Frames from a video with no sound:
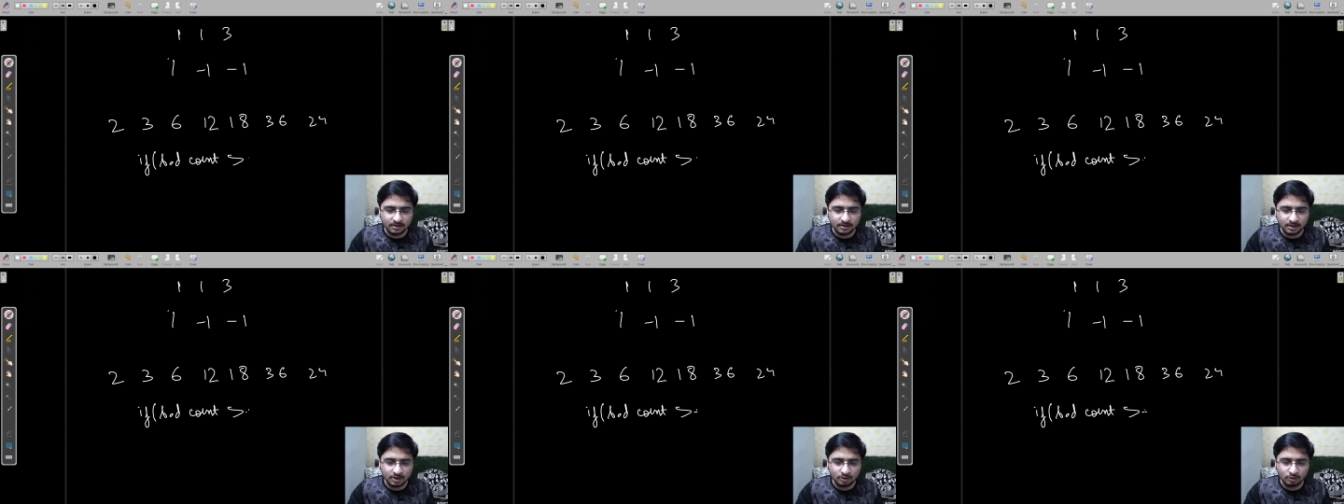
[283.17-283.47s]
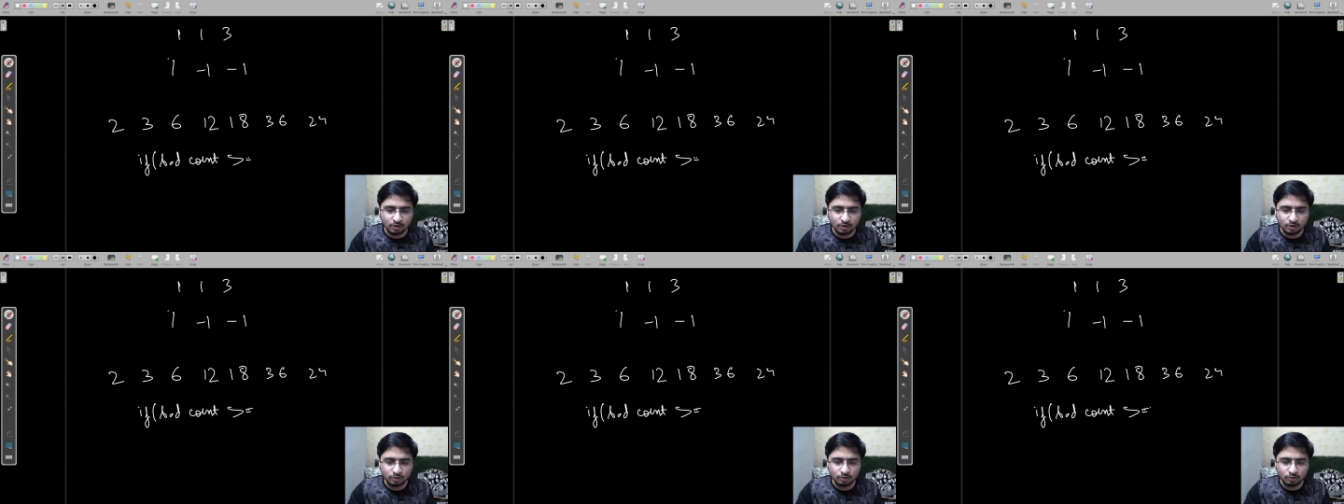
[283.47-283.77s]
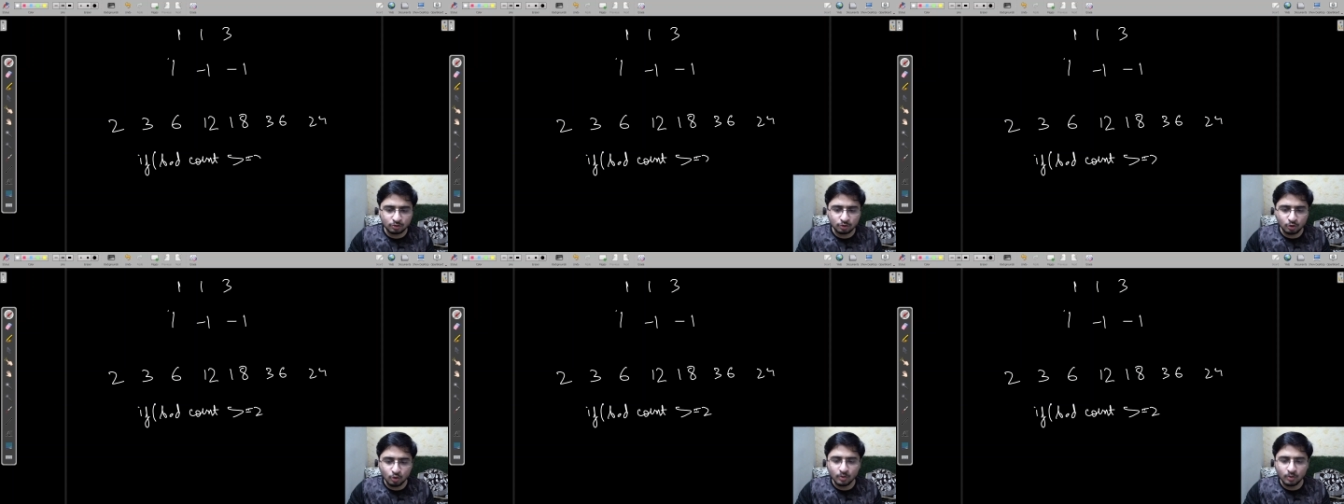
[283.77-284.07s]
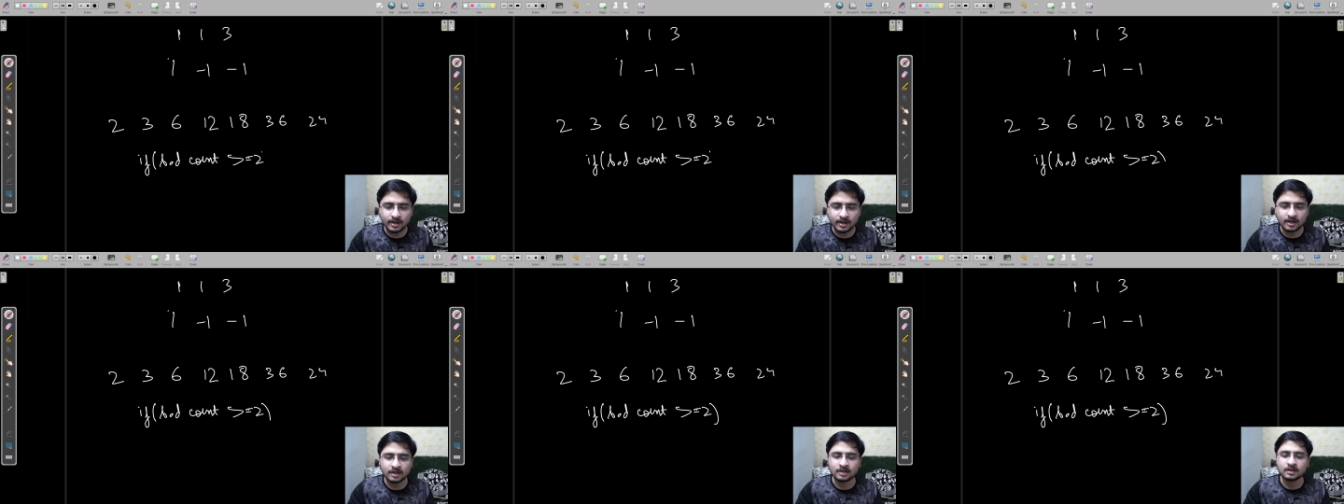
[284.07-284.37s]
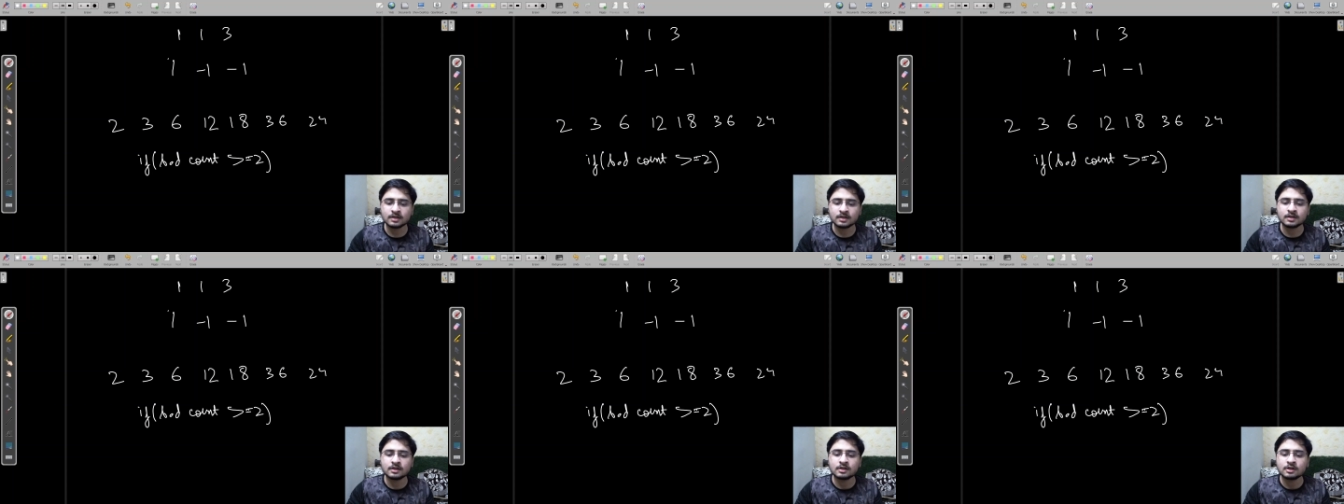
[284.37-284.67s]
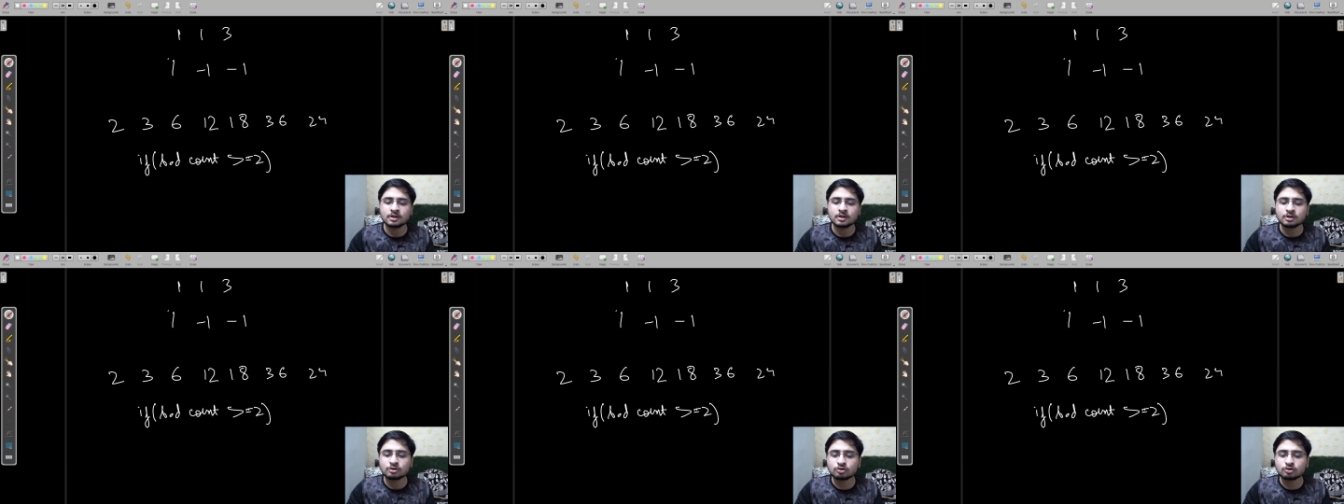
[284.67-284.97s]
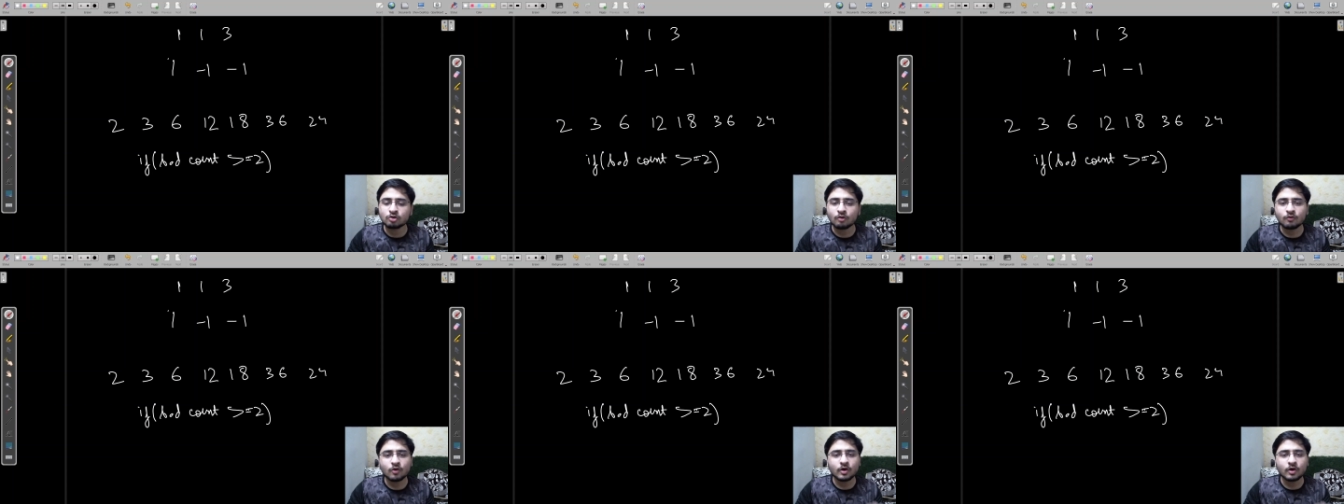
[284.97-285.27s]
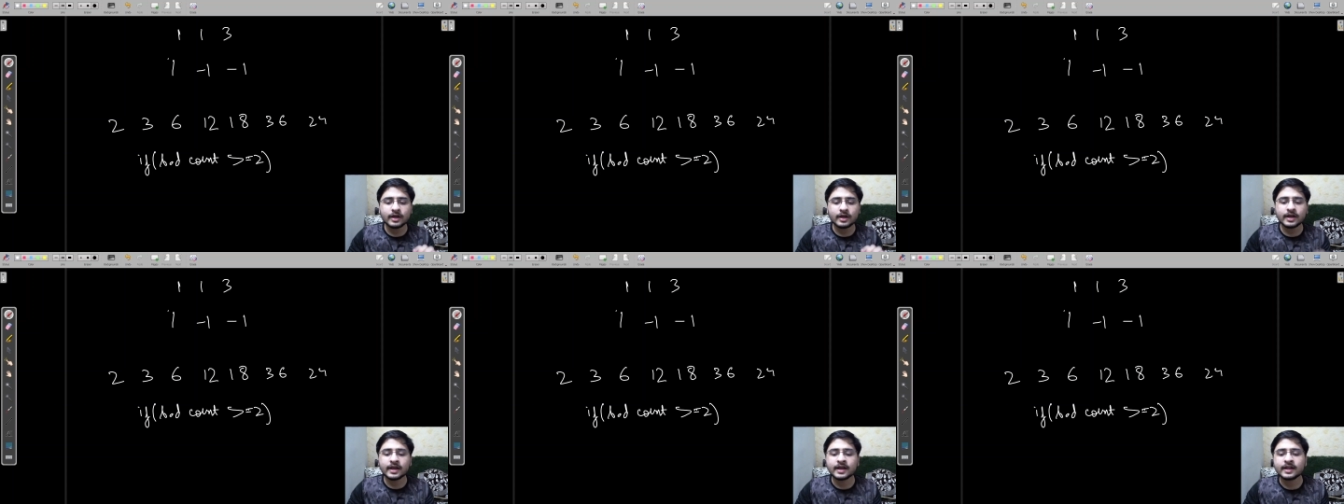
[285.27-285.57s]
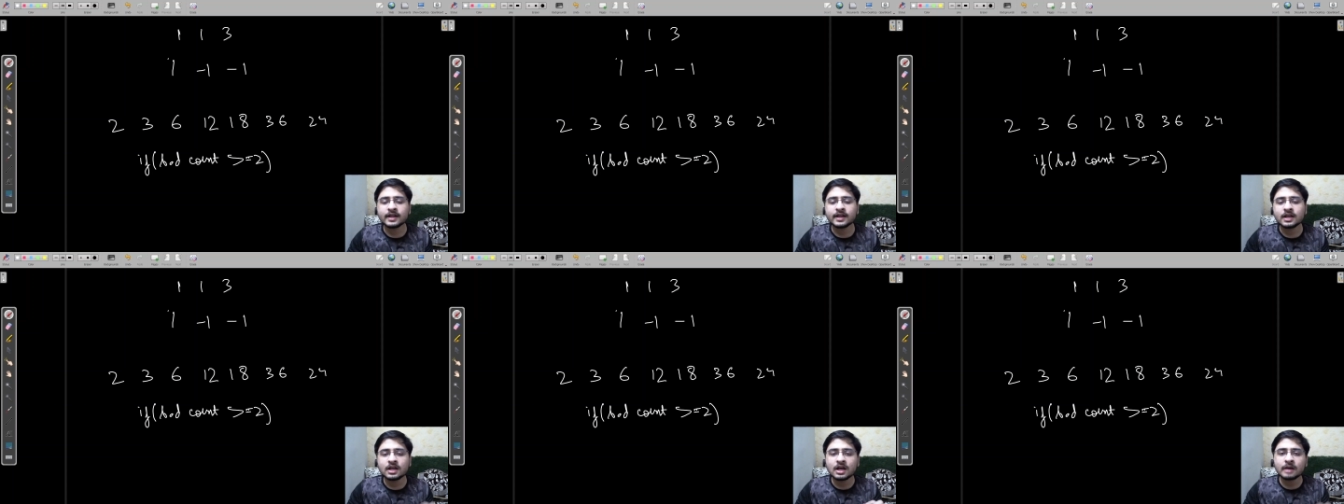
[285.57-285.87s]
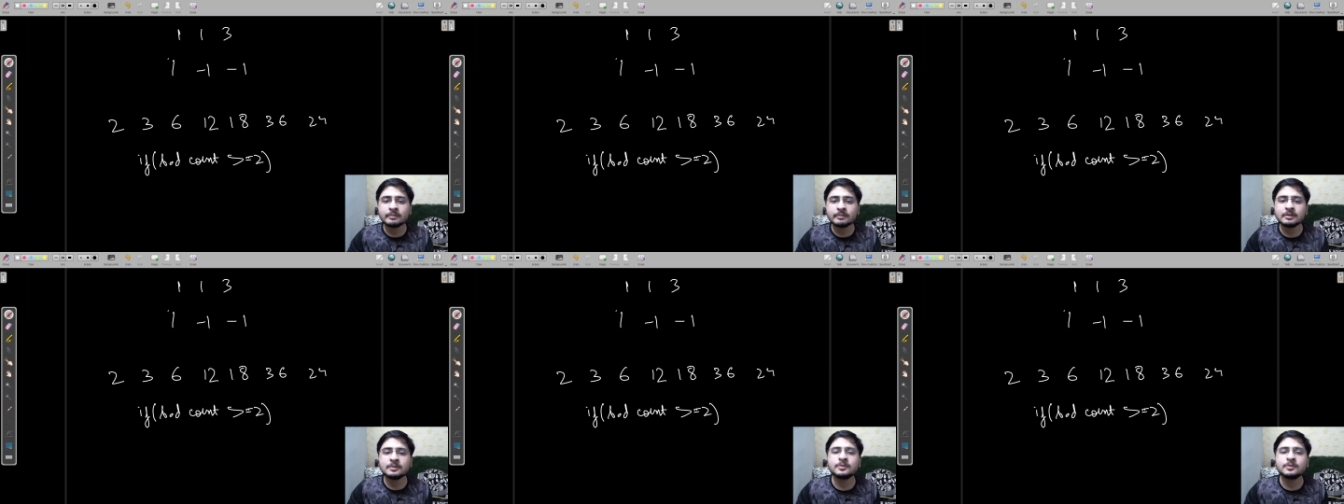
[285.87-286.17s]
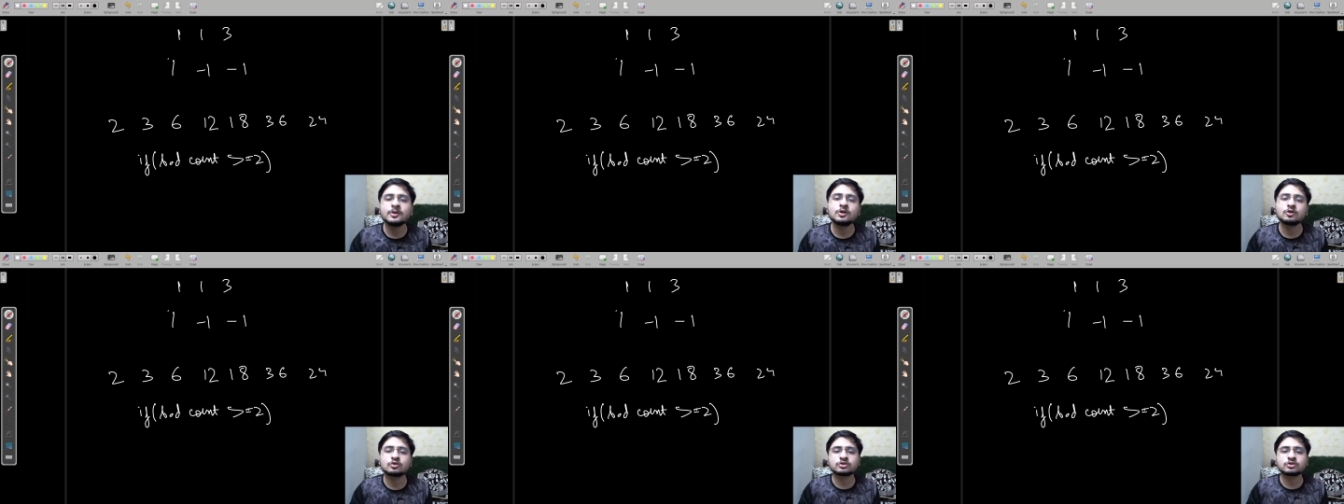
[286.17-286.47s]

इक्वल टू टू है तो वो एरे कभी भी क्लोज